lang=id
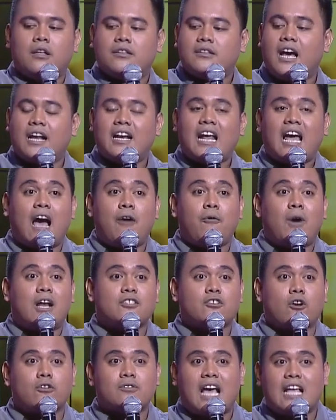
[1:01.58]
dari awal
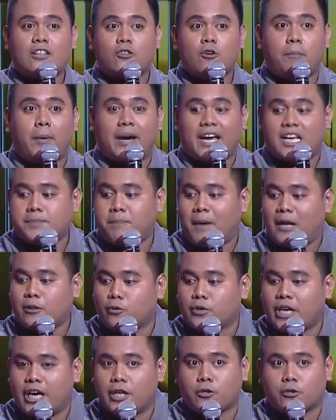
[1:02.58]
show satu pakai
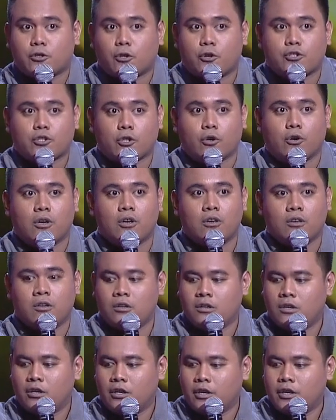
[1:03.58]
sepatunya itu terus tuh.
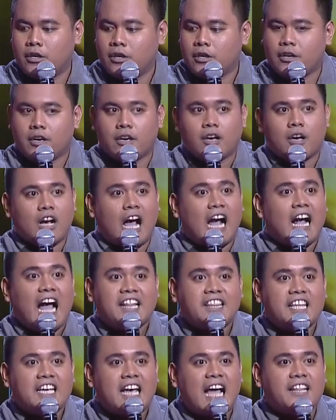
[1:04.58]
Nggak
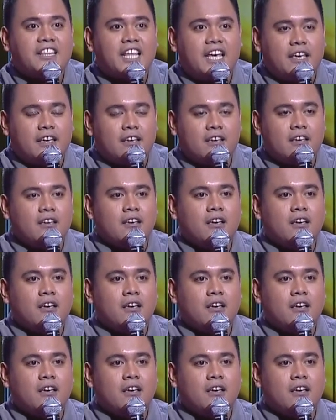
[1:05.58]
ganti-ganti.